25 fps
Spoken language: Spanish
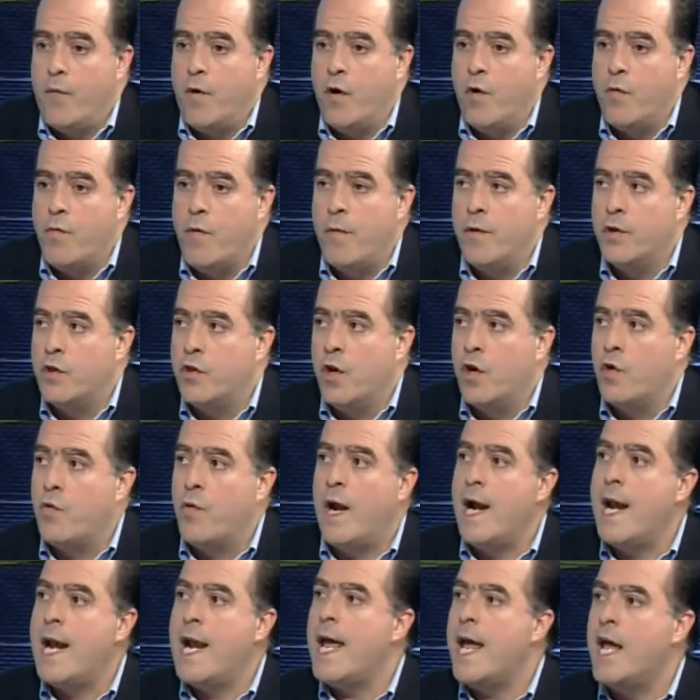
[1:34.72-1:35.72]
un momento en el
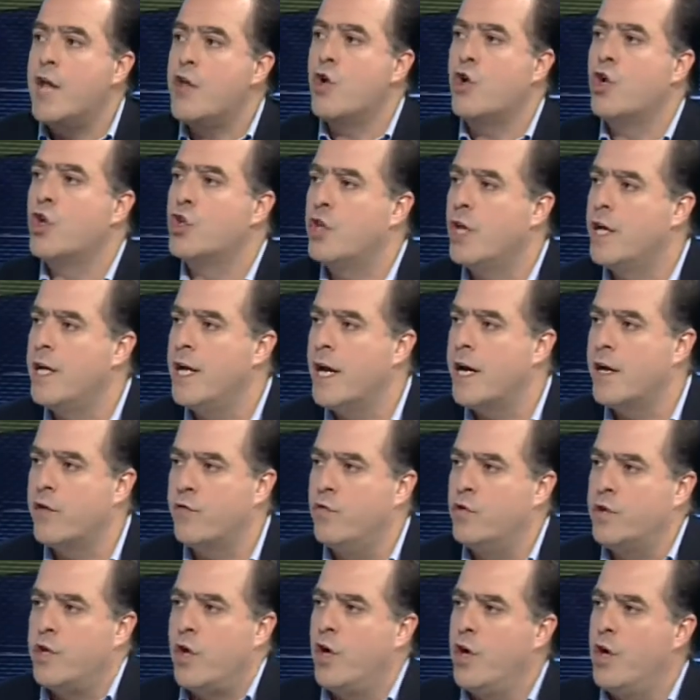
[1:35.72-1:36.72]
cual ellos no tenían
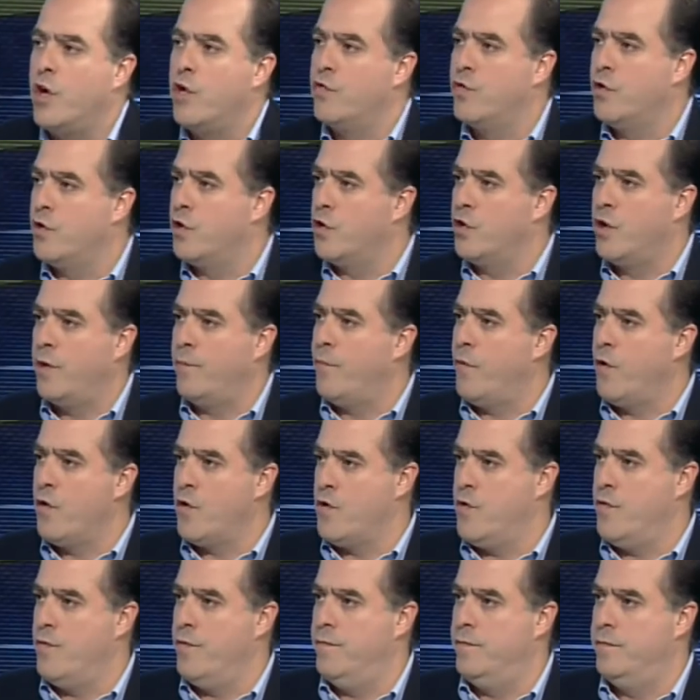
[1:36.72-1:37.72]
resultados ni nosotros
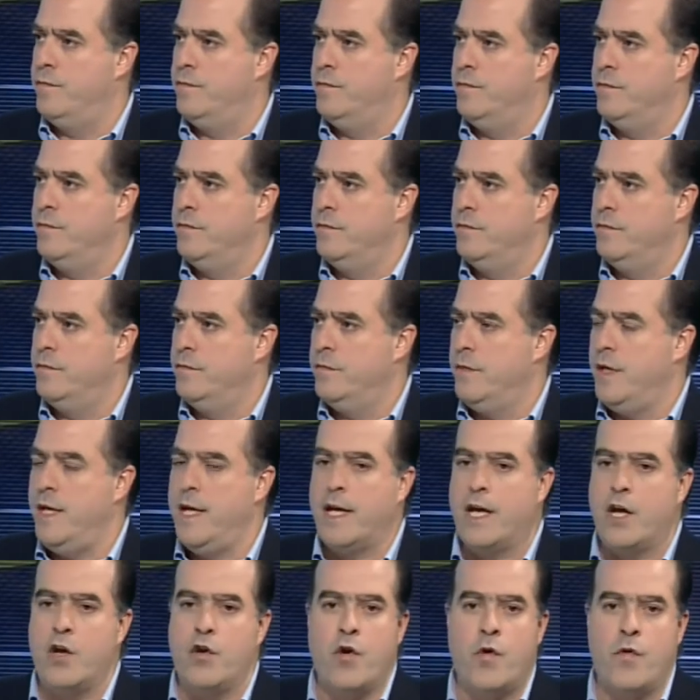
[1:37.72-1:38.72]
tampoco y
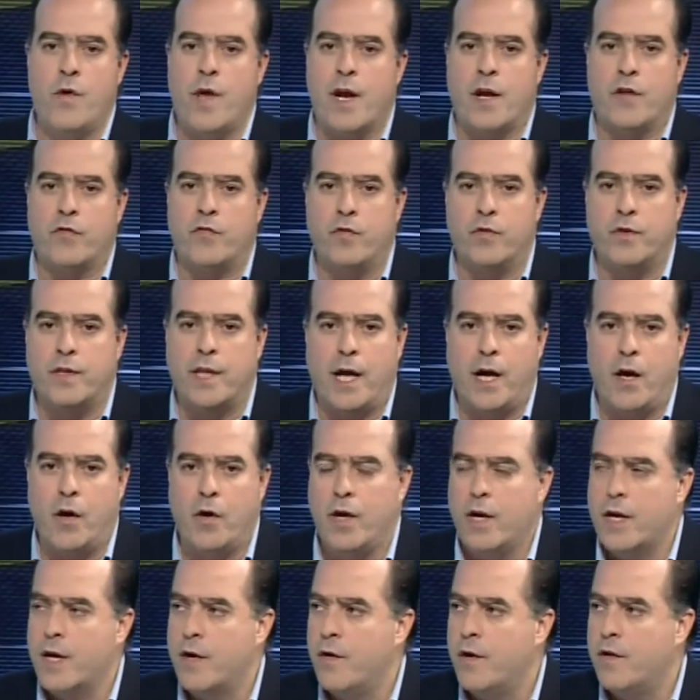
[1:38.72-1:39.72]
que no había resultados
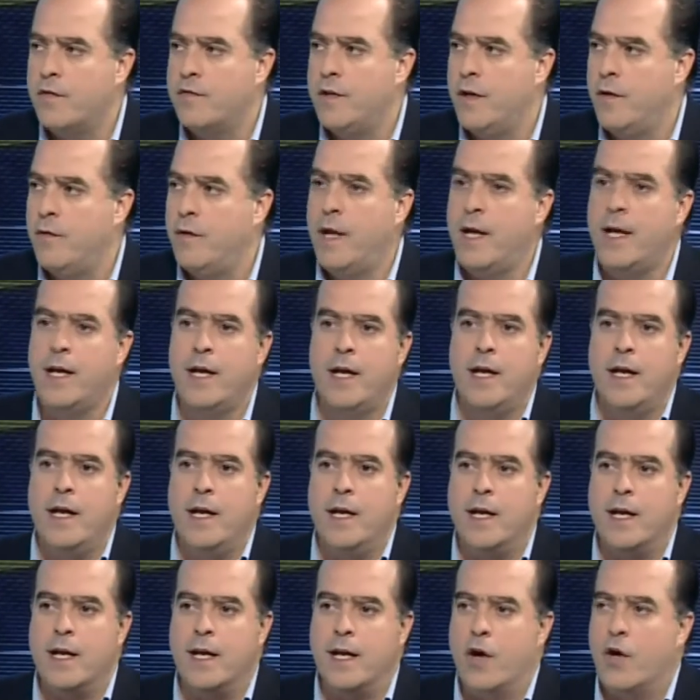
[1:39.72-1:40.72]
irreversibles,
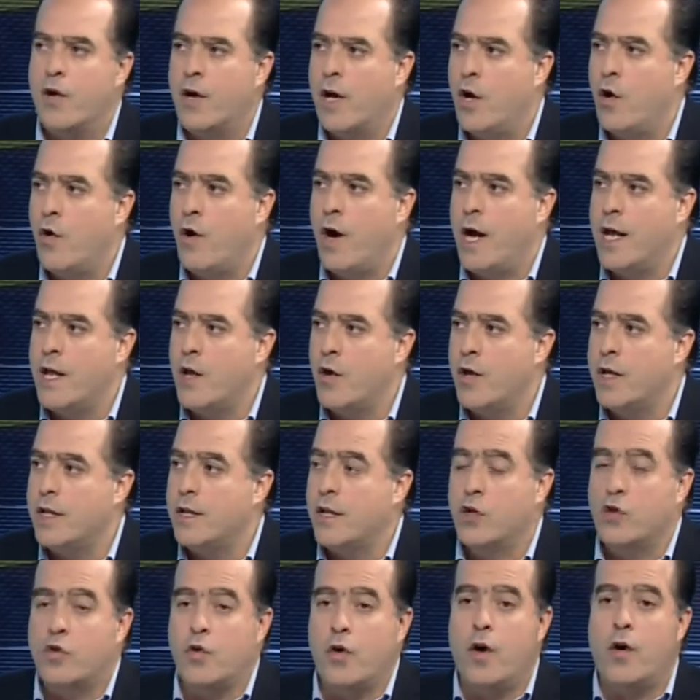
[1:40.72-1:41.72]
ni creo que los haya ahorita.
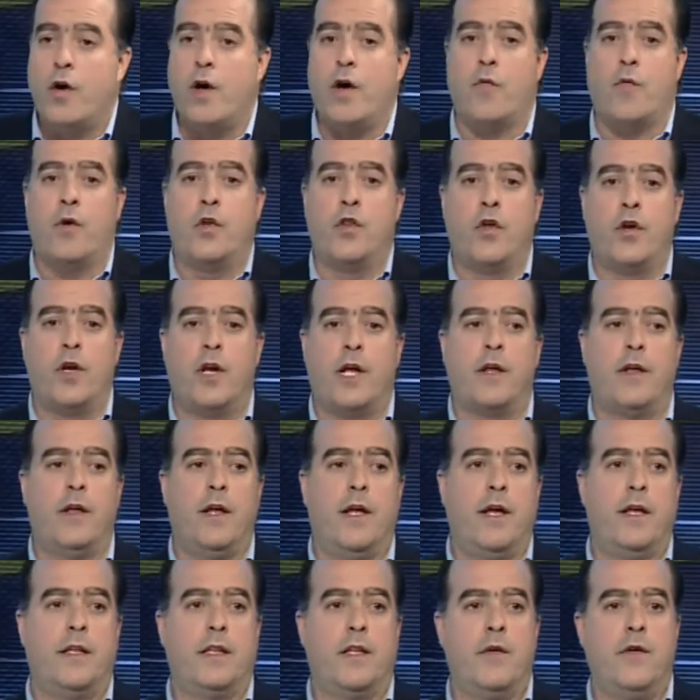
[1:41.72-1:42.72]
Cuando
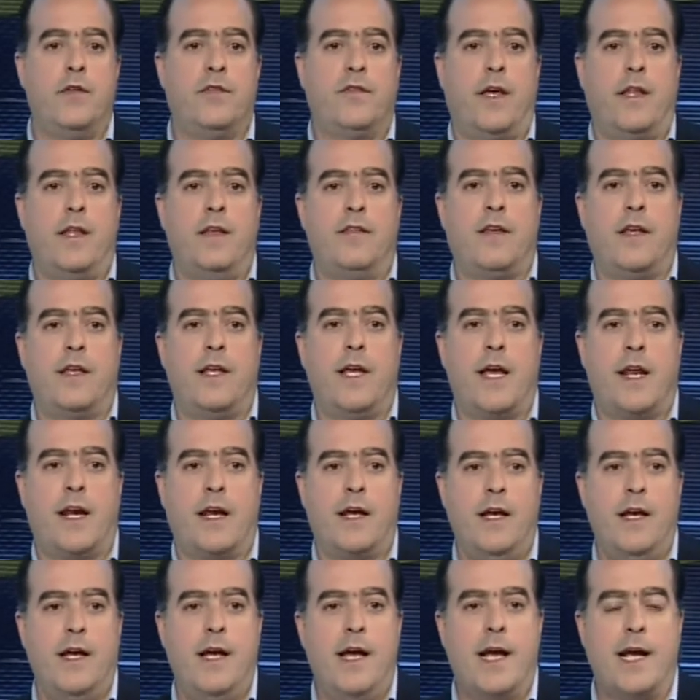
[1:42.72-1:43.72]
eh, Tibisay dice ayer
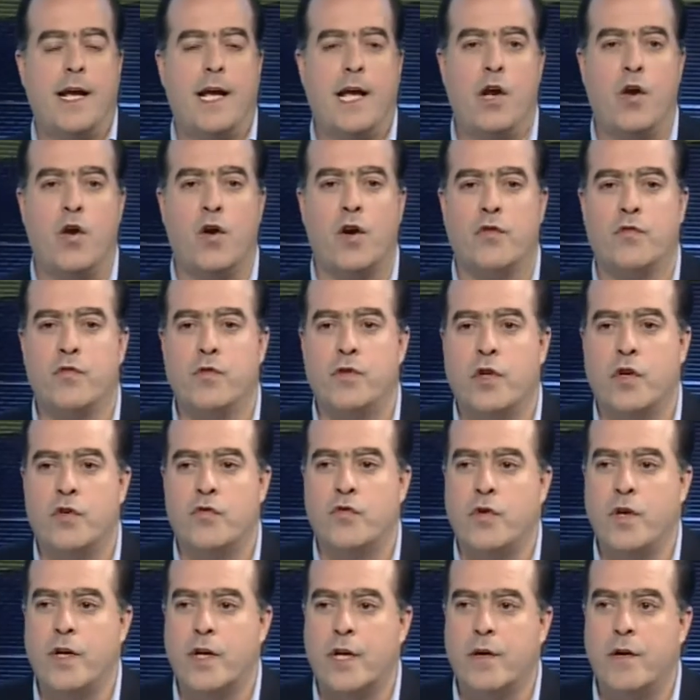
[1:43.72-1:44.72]
que los resultados
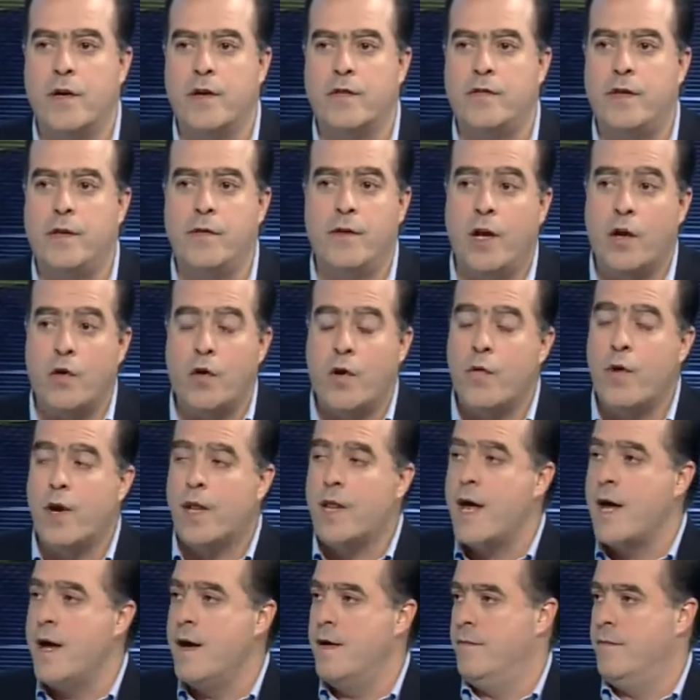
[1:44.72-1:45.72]
son irreversibles, no es verdad.